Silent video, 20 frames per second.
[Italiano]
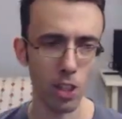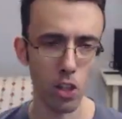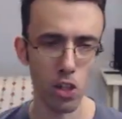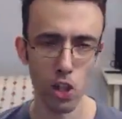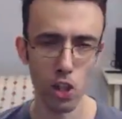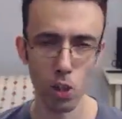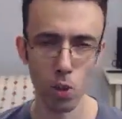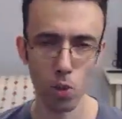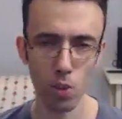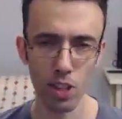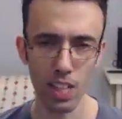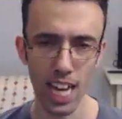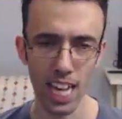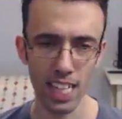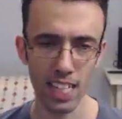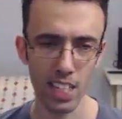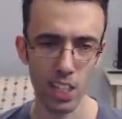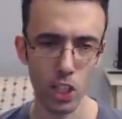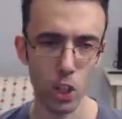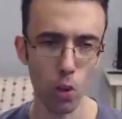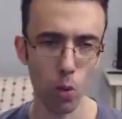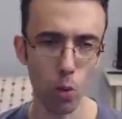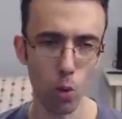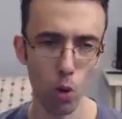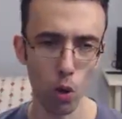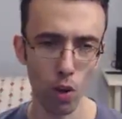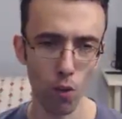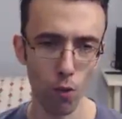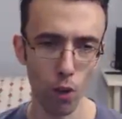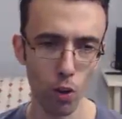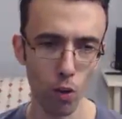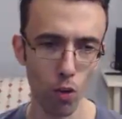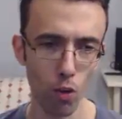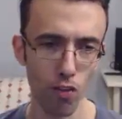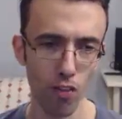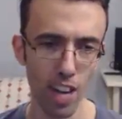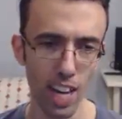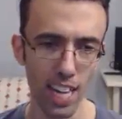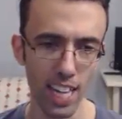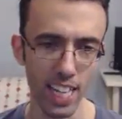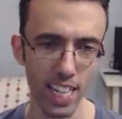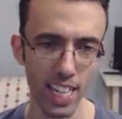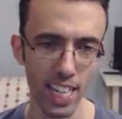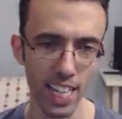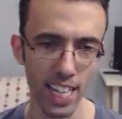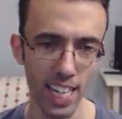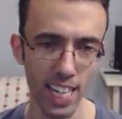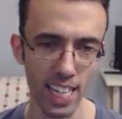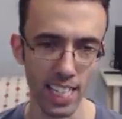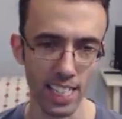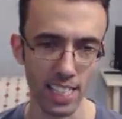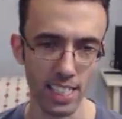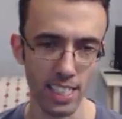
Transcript: circondati Io quello che volevo fare era